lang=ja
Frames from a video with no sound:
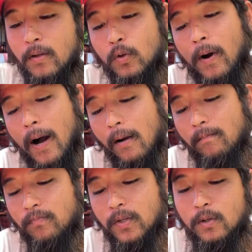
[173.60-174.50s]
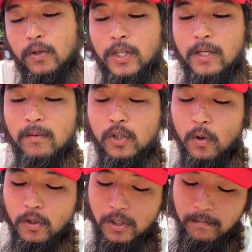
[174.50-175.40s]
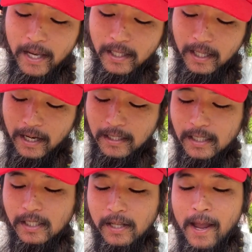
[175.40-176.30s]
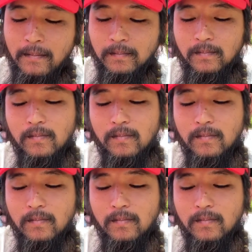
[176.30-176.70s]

あとはクリームソースメインって感じですね